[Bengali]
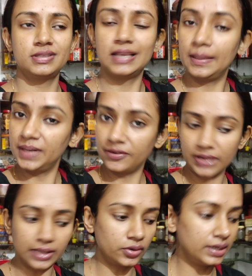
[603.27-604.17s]
সালামিটা
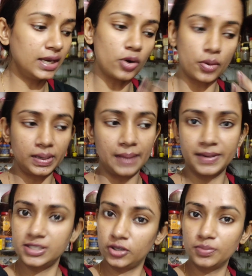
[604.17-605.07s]
ফ্রাই করে নিয়ে নর্মাল আমরা
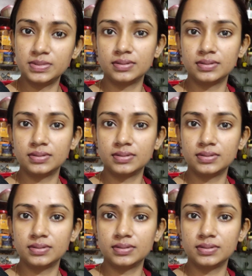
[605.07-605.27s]
যেরকম